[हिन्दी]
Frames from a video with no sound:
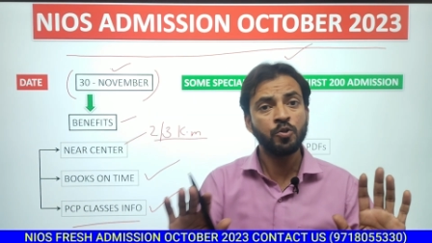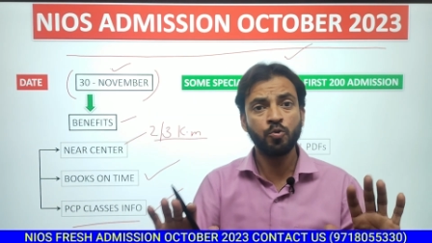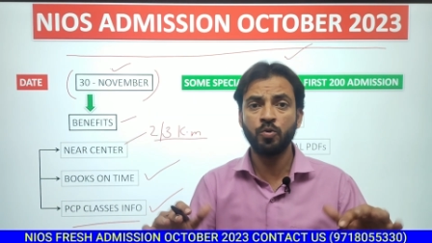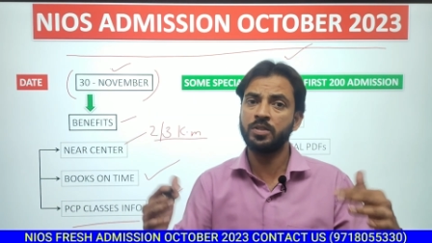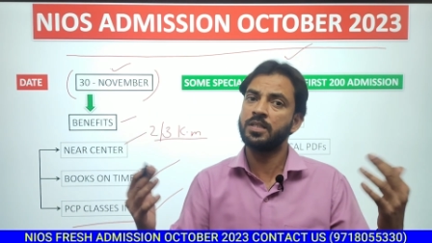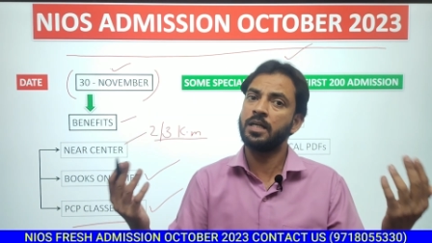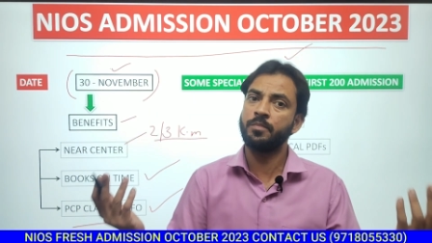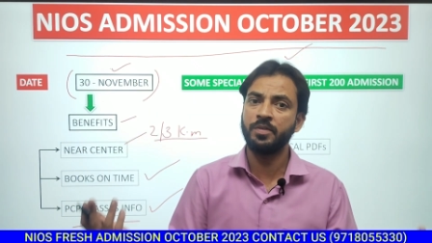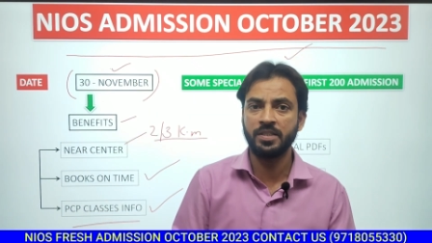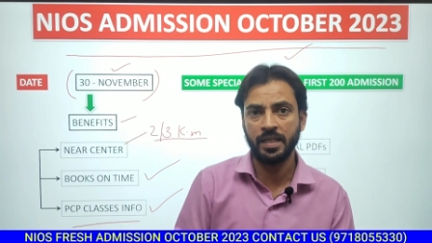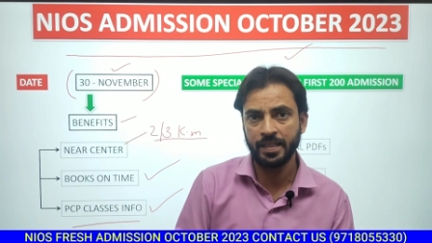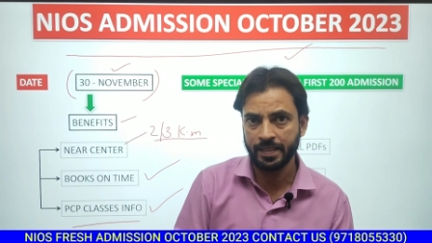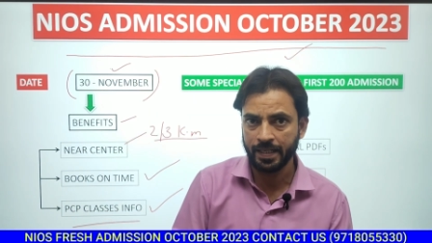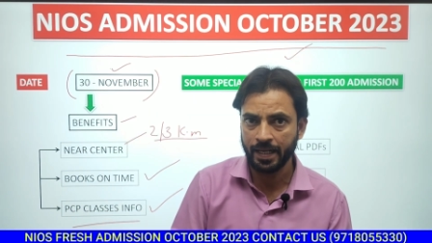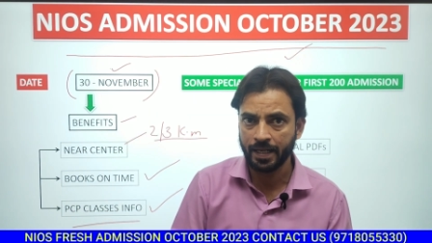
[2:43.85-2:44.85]
तो रिजल्ट भी
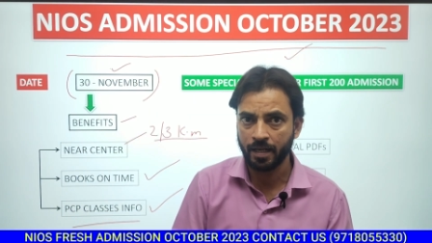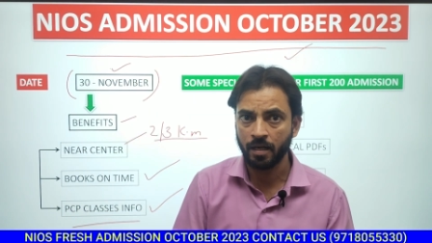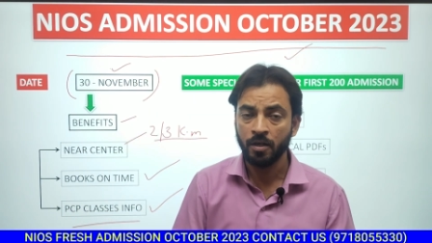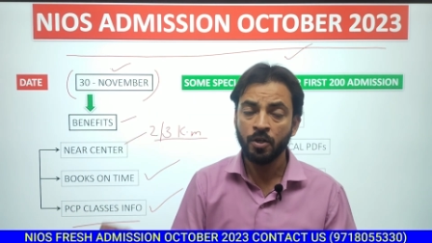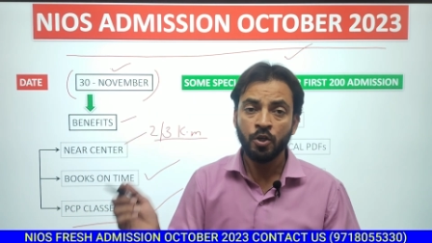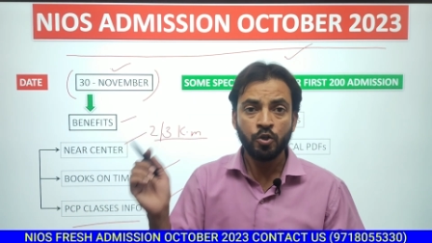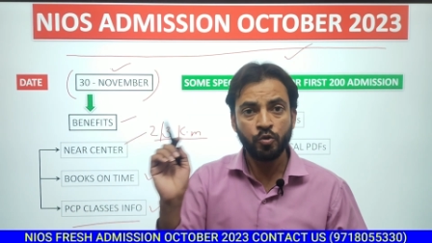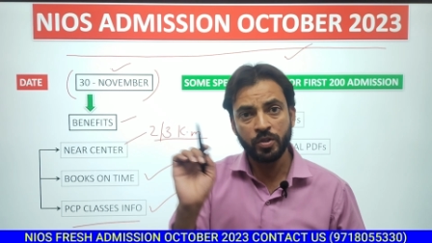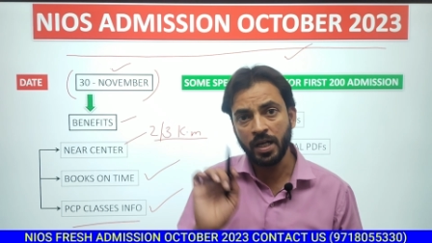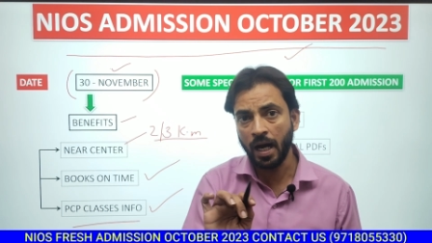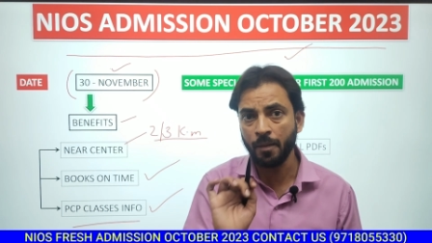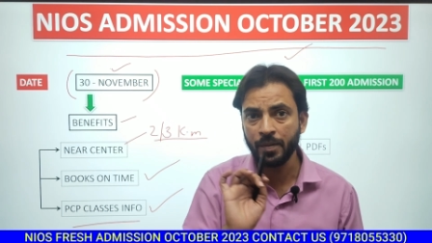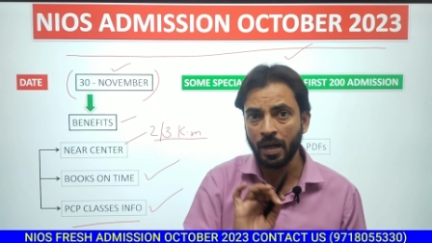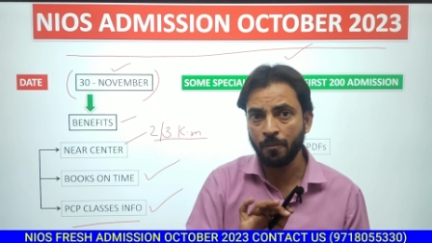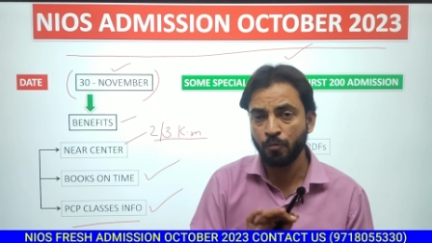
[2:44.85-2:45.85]
सही नहीं आएगा तो
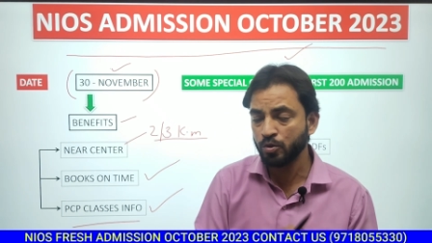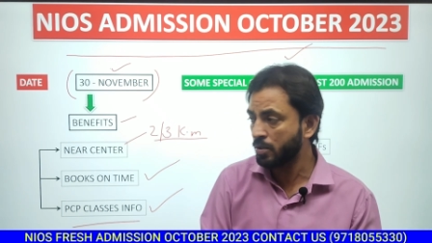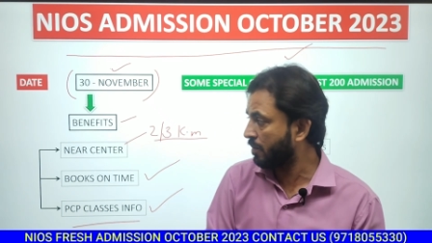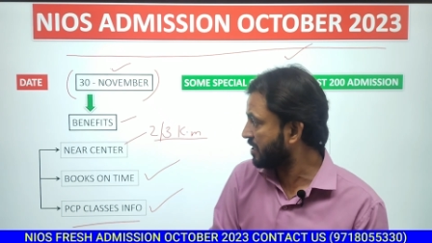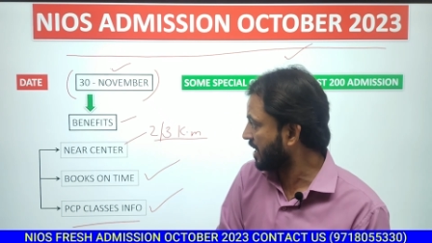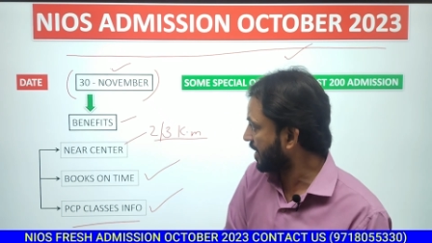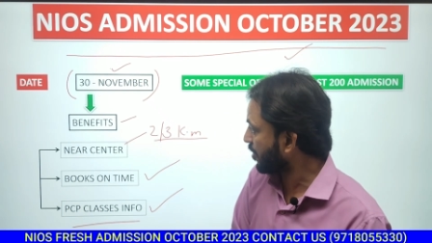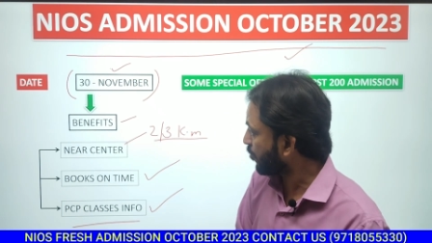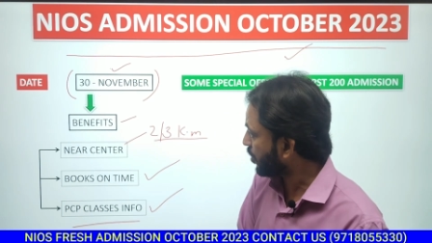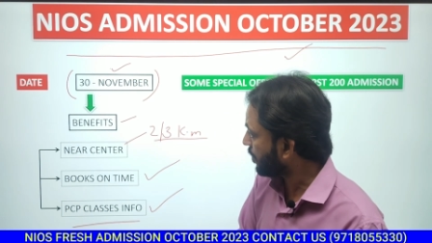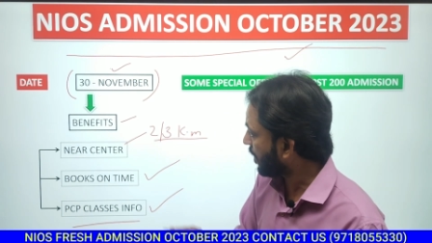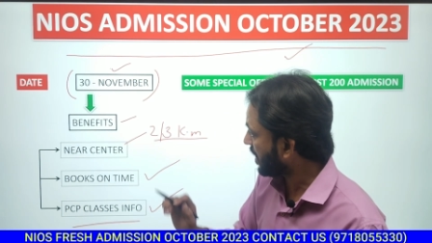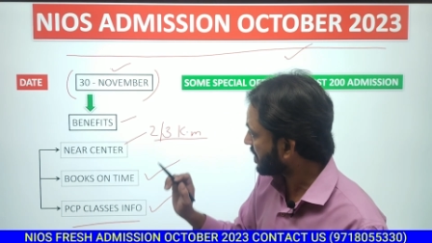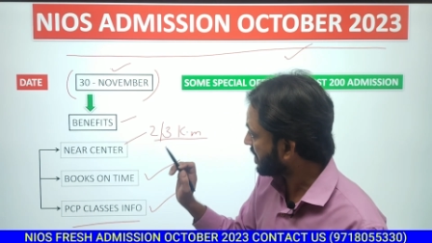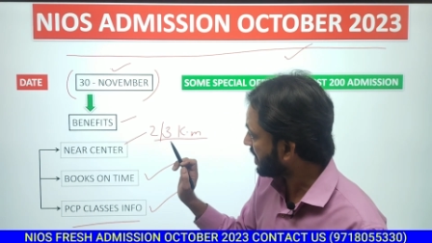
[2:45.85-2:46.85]
यहां भी आपको समझ आ गई होगी
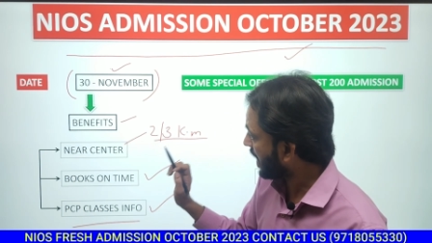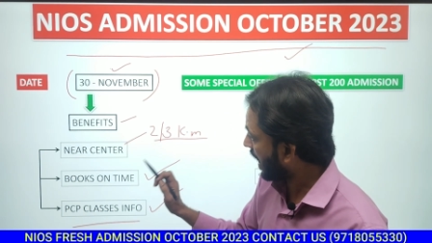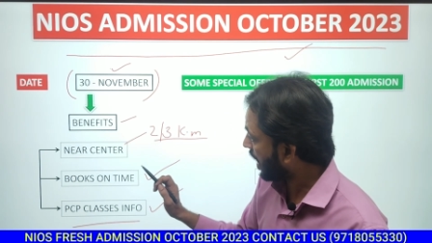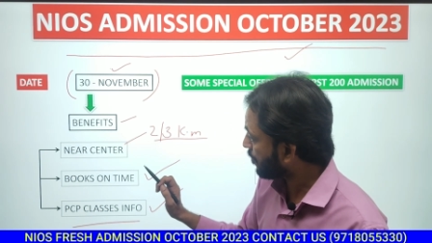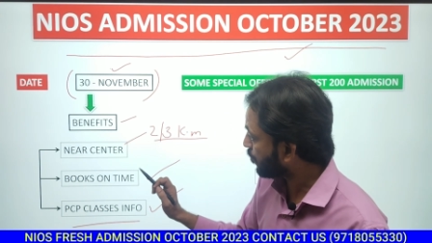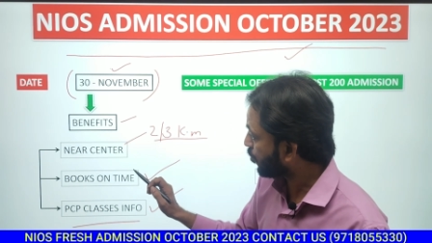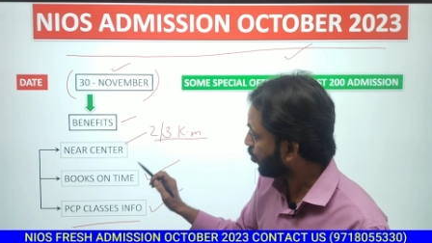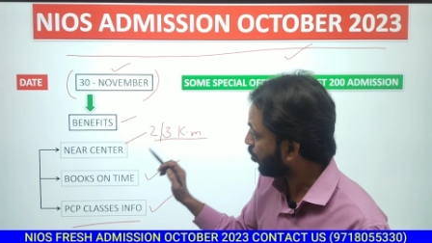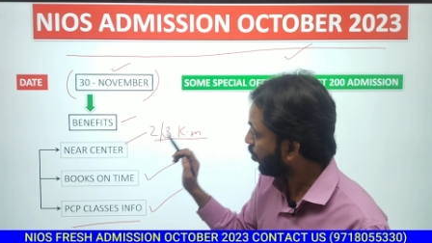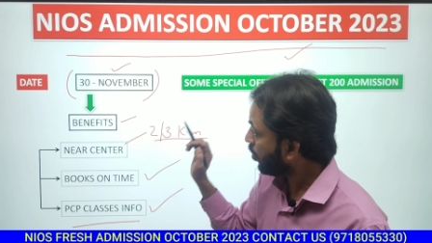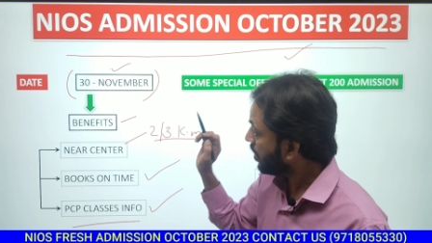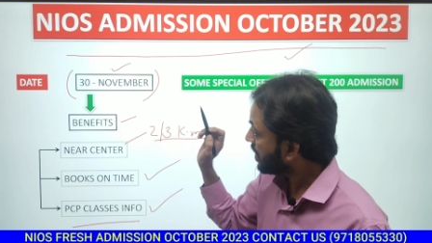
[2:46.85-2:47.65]
बात की आपको